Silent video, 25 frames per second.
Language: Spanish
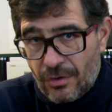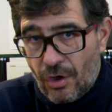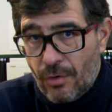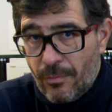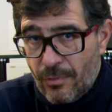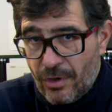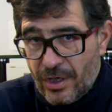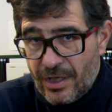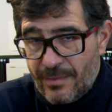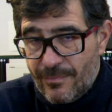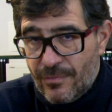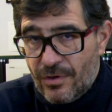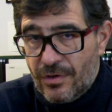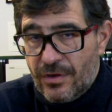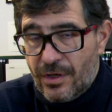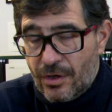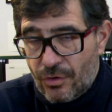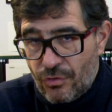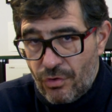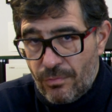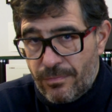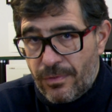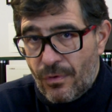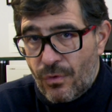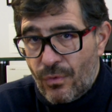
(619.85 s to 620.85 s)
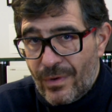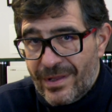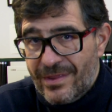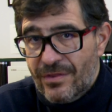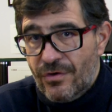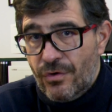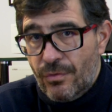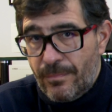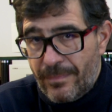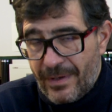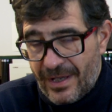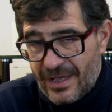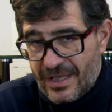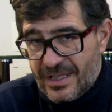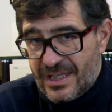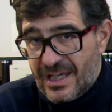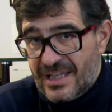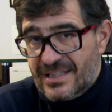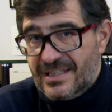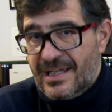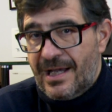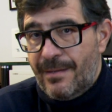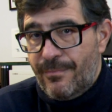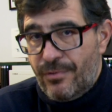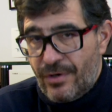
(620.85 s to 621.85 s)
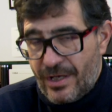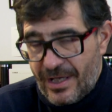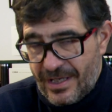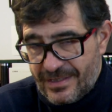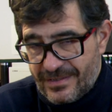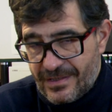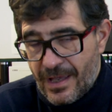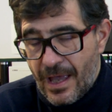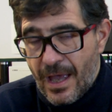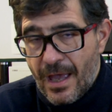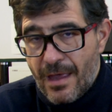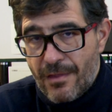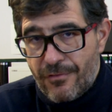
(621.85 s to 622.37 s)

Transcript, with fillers: homónimo del grupo Window Pain, jazz japonés,